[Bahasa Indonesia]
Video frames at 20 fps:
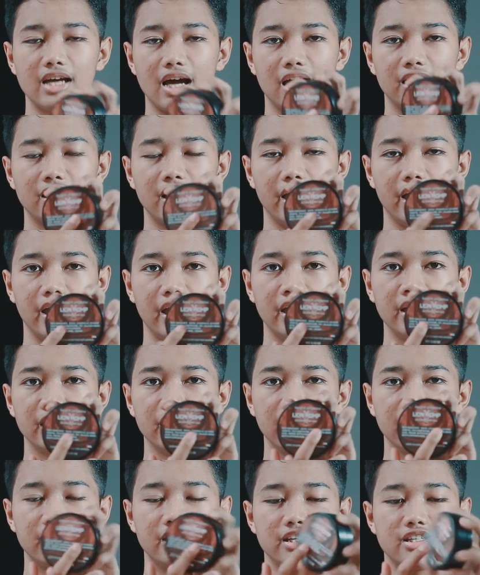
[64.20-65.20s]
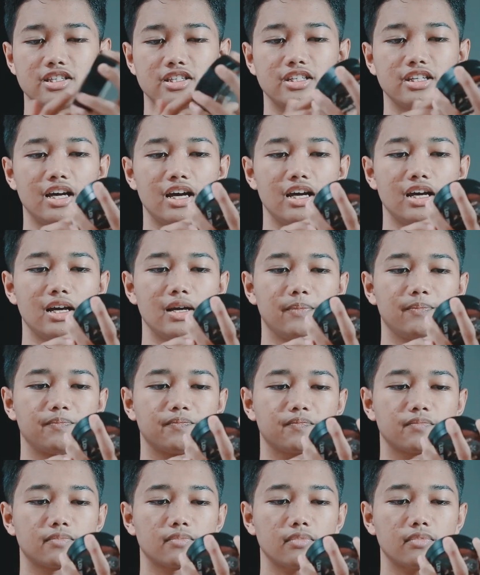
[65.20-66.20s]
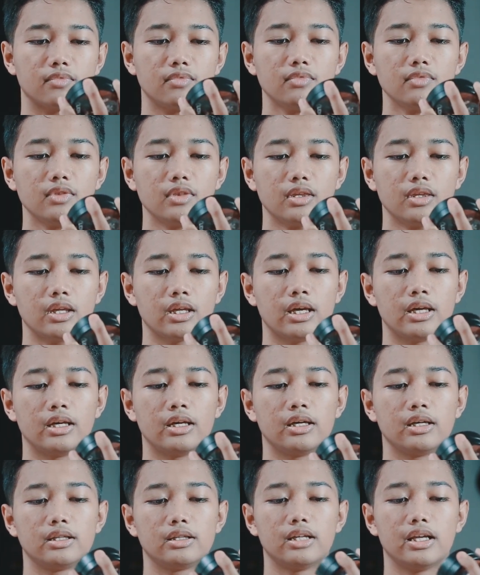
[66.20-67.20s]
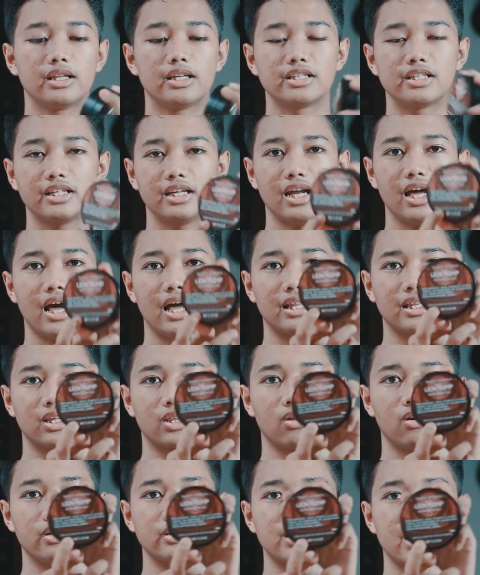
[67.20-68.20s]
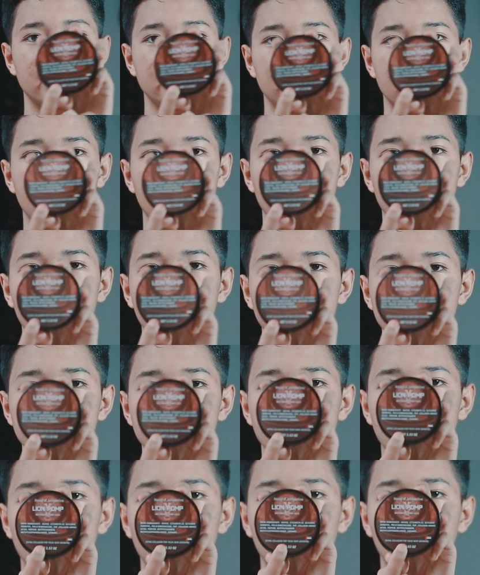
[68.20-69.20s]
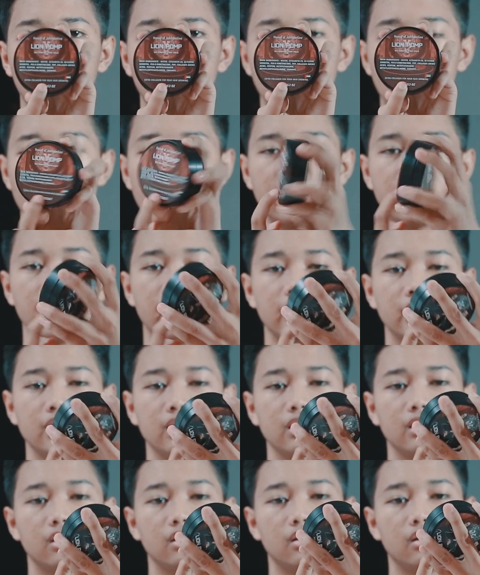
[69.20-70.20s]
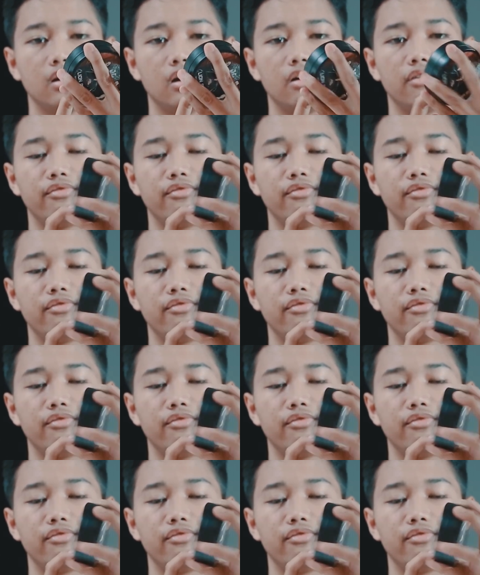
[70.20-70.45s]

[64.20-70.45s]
ada ingredientsnya dan di sini ada tulisannya extra collagen